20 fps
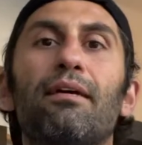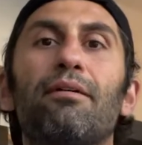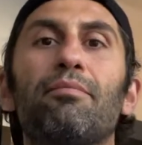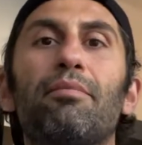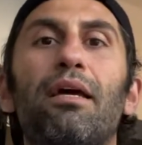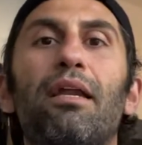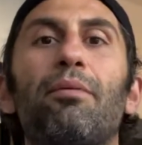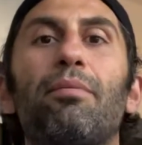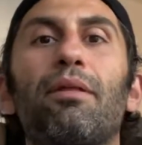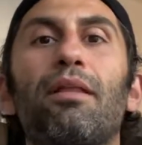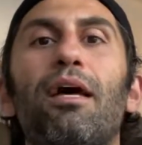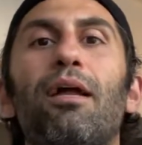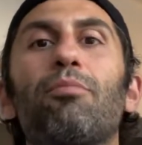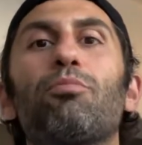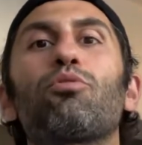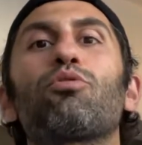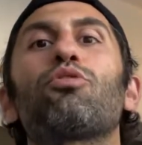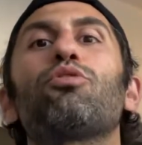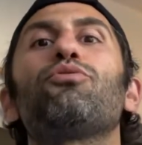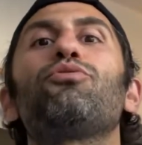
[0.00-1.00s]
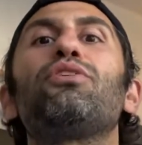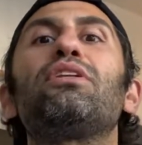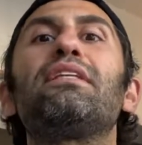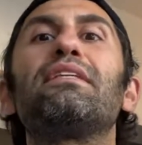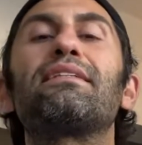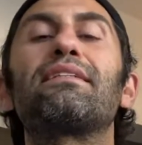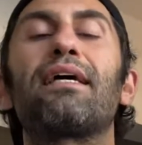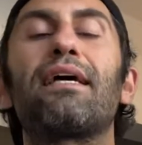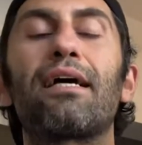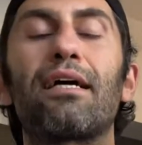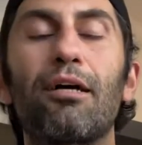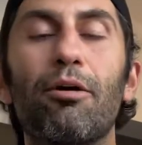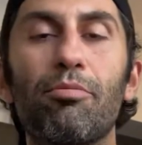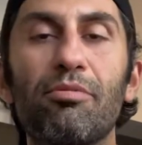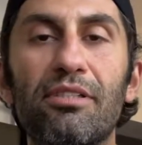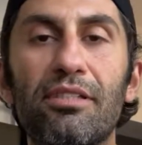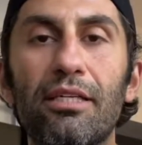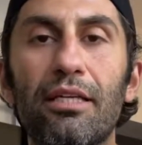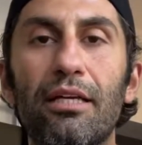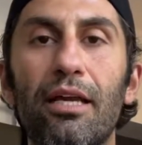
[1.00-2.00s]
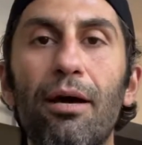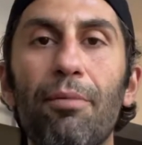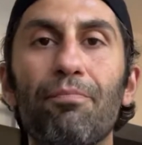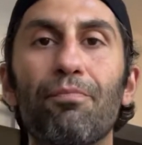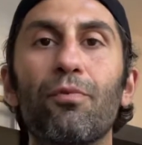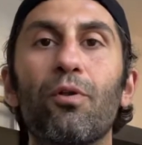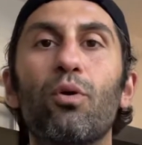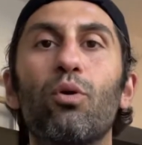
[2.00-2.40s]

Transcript: Merhabalar, bugün fitness ayakkabısıyla